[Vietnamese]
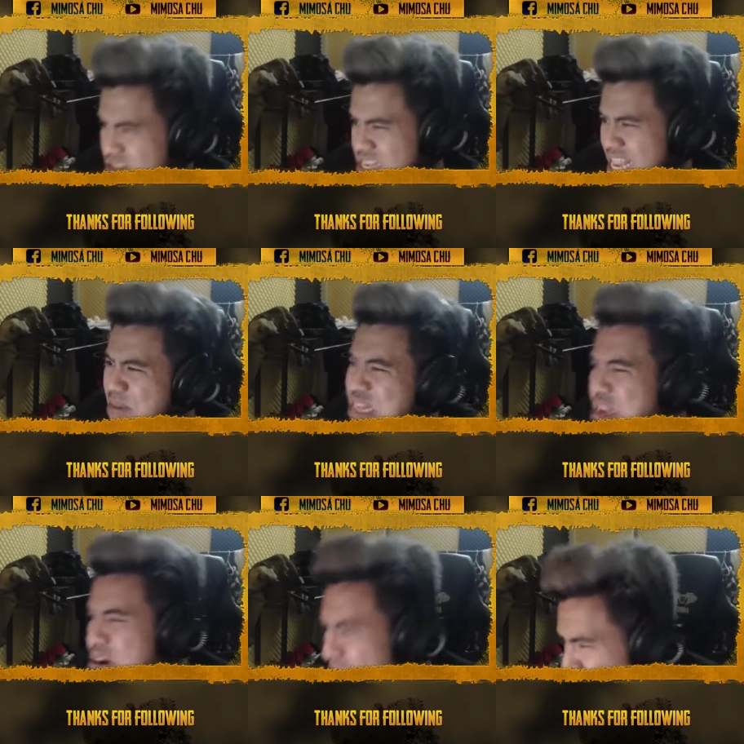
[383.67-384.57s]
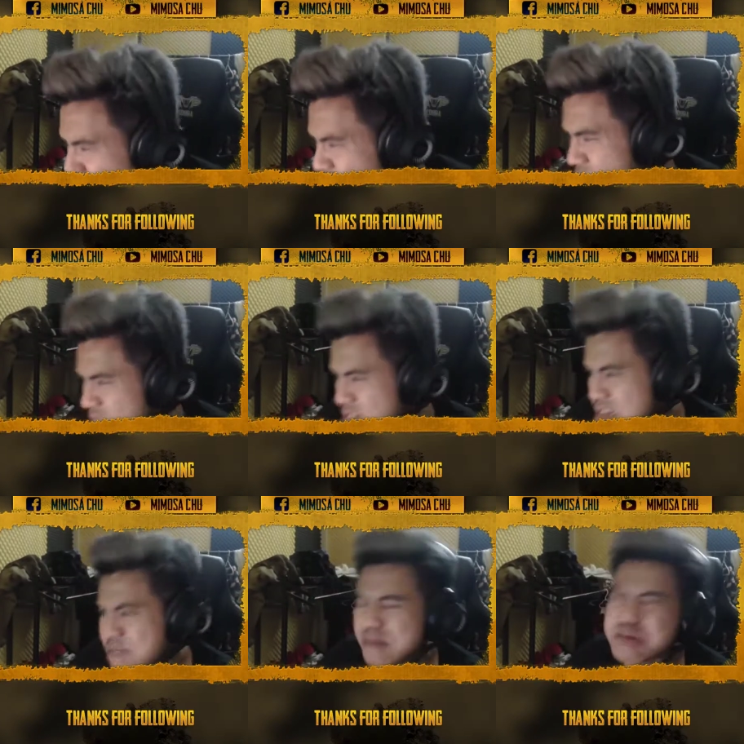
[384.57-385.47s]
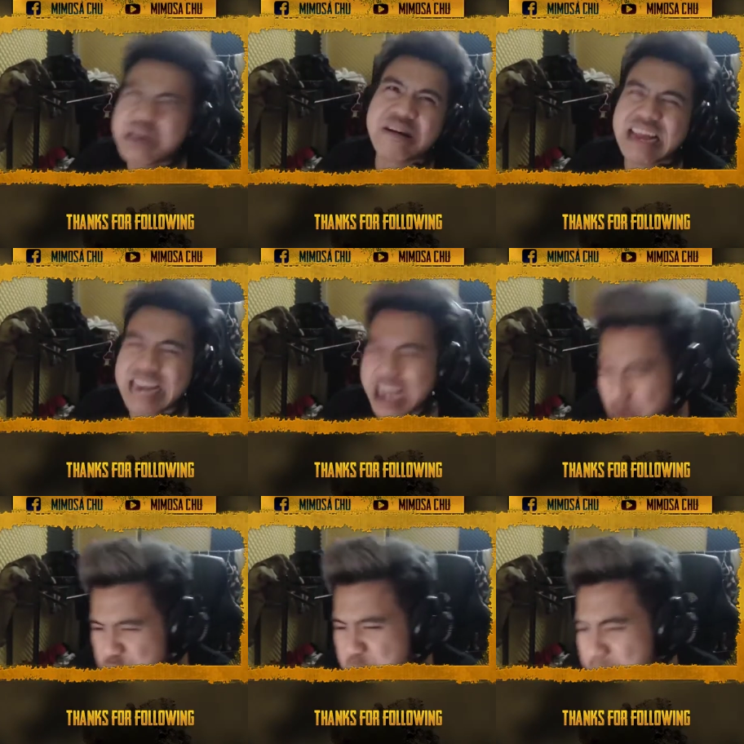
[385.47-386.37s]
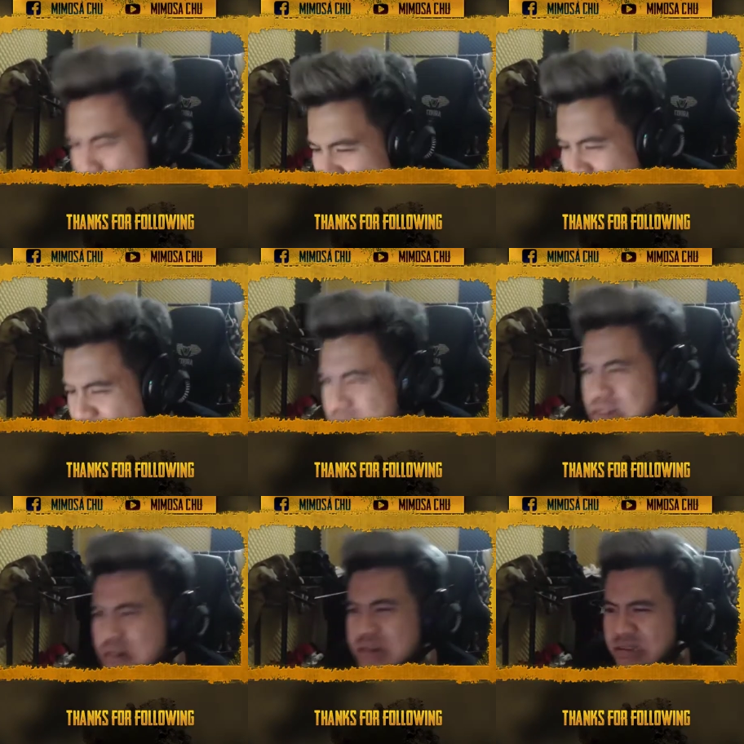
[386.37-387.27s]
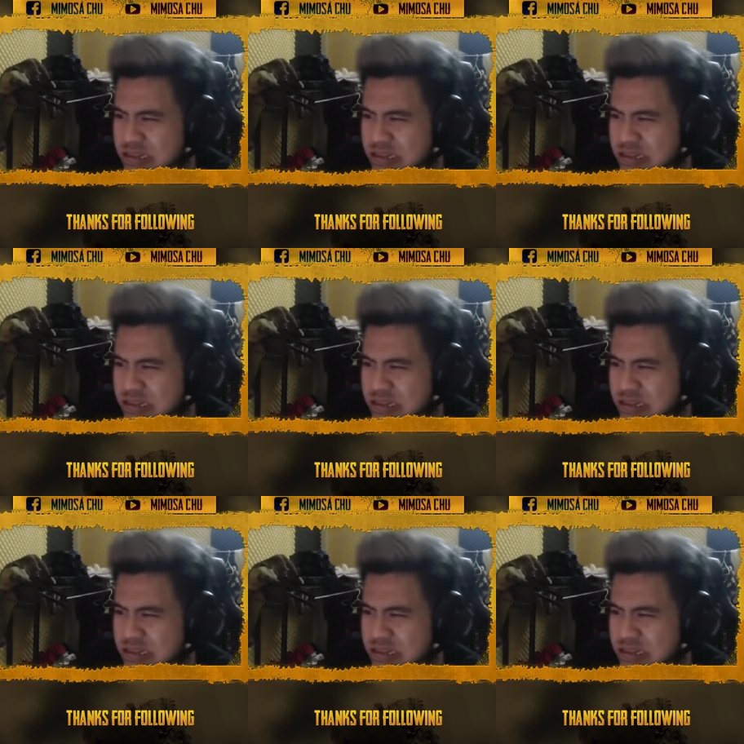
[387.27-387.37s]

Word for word: dễ bình thường luôn đi bạn sợ người ta đéo nói chuyện với bạn thôi chứ còn